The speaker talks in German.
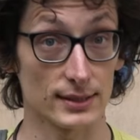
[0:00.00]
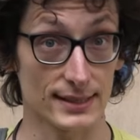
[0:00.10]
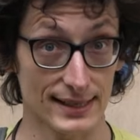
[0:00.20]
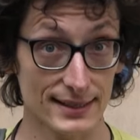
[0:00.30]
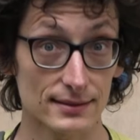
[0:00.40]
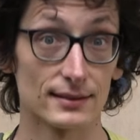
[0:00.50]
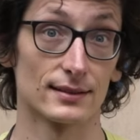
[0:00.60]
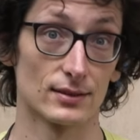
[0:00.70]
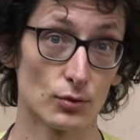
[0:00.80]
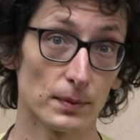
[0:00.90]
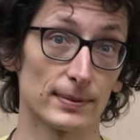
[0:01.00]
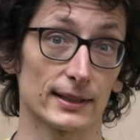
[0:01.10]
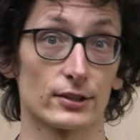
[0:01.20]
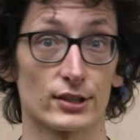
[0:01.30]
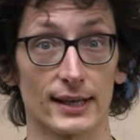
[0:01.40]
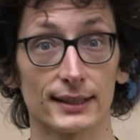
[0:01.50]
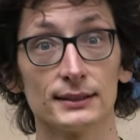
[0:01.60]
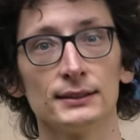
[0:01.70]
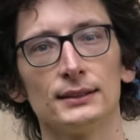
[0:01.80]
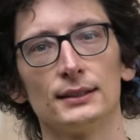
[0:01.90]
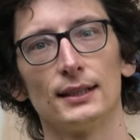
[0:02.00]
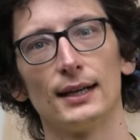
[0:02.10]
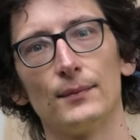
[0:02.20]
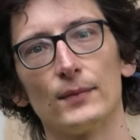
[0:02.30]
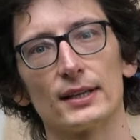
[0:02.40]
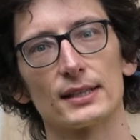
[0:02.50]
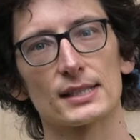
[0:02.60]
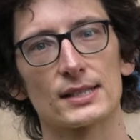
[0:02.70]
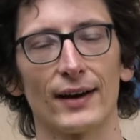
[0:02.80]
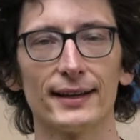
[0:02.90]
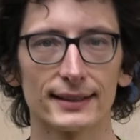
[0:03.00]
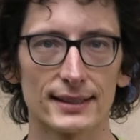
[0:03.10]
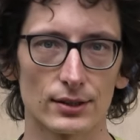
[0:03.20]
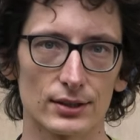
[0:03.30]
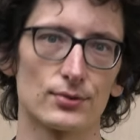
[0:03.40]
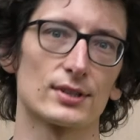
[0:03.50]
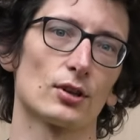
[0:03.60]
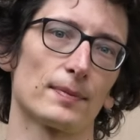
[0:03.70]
hast gesehen, super praktische Sache. Ähm, zwei Dinge solltest du jetzt noch